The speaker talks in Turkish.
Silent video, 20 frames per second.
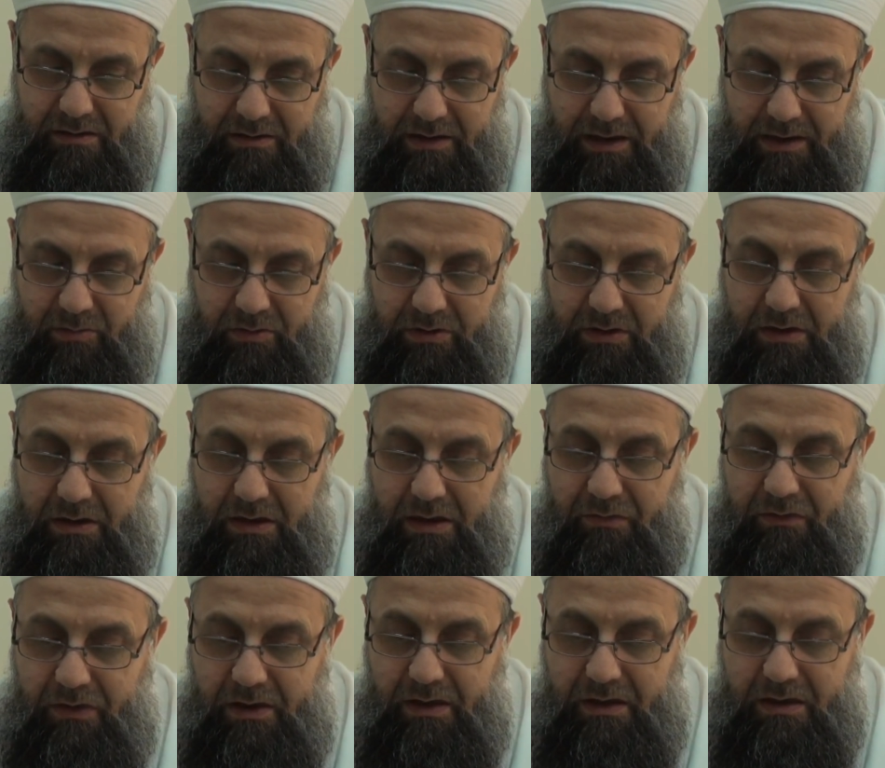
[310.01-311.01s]
La butte
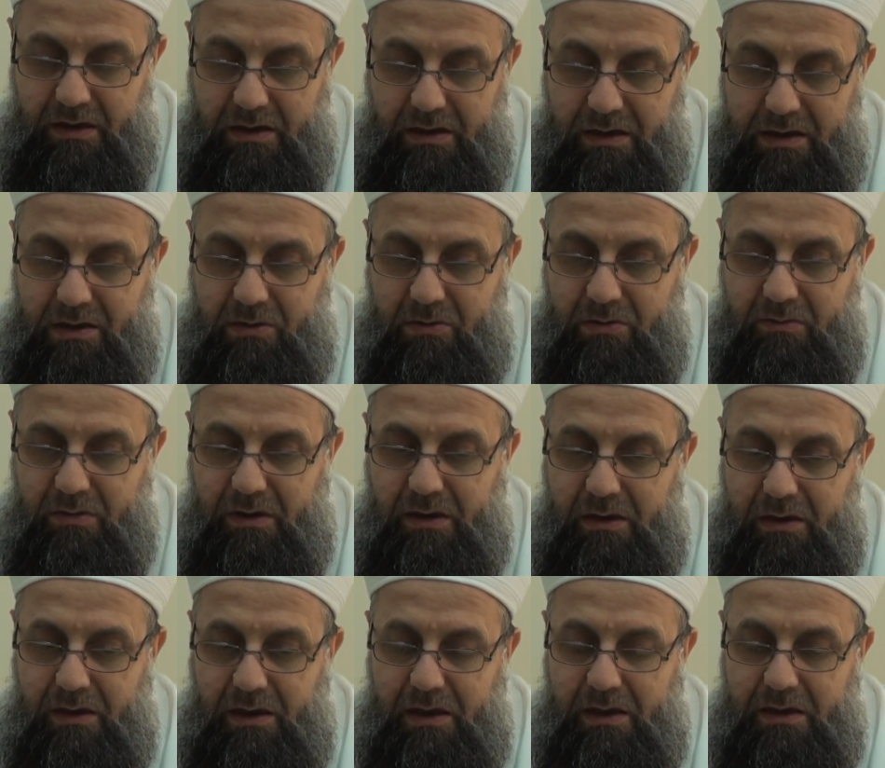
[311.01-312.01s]
la firaka hasılın değil mi?
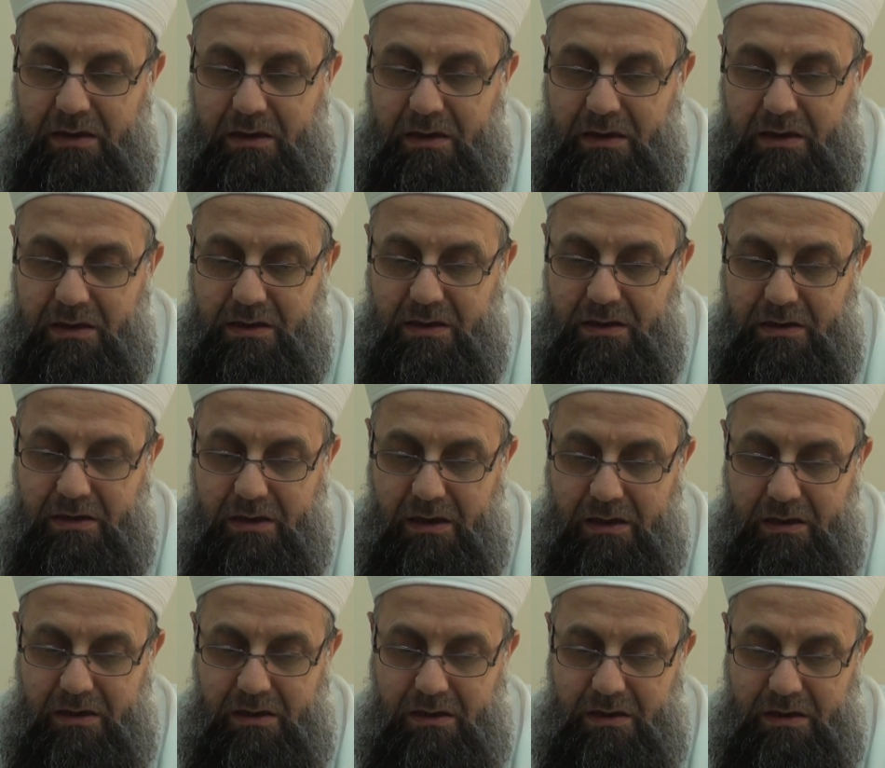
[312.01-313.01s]
Ayrılık hasıl
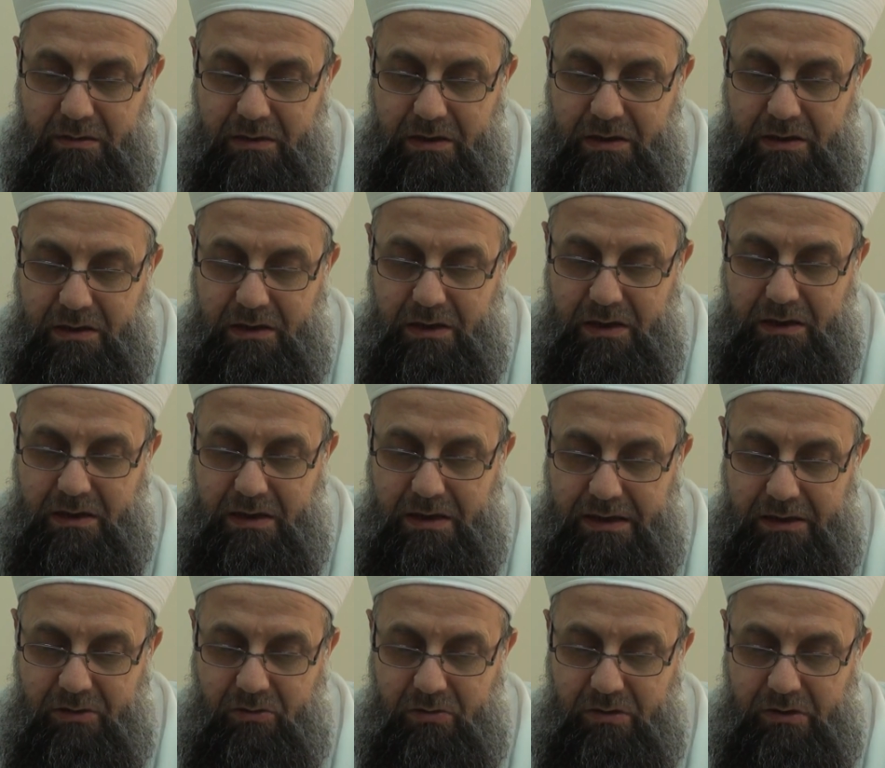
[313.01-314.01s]
değildir. Kim için? Ne
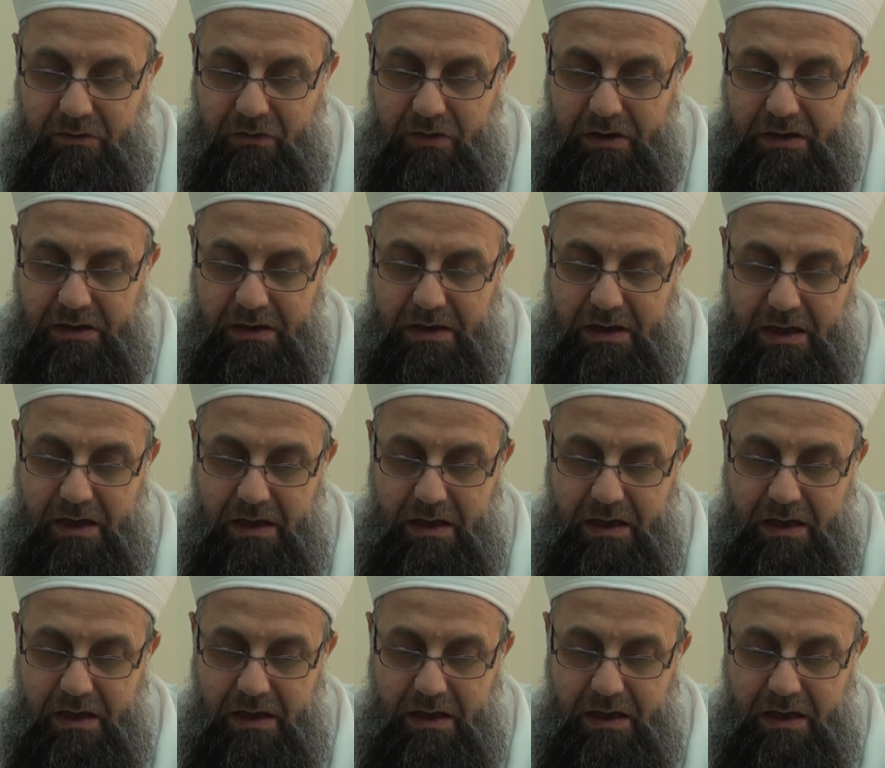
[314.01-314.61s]
için? Likülli fiilin.